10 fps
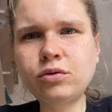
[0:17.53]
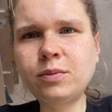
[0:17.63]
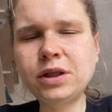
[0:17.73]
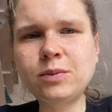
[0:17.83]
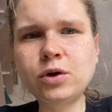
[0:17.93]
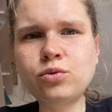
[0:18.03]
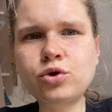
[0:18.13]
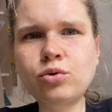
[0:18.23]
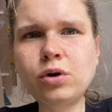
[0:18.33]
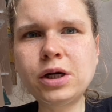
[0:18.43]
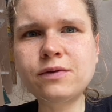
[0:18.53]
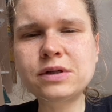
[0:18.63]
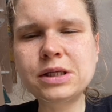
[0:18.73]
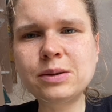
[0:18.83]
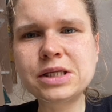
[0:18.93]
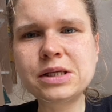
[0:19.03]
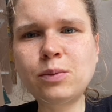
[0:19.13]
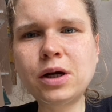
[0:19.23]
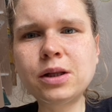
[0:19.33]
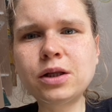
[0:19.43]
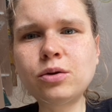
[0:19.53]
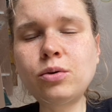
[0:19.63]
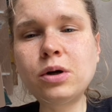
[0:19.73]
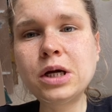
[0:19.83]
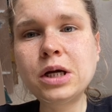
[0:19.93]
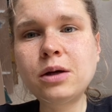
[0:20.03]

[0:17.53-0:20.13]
то об этом я кучу роликов снимала, но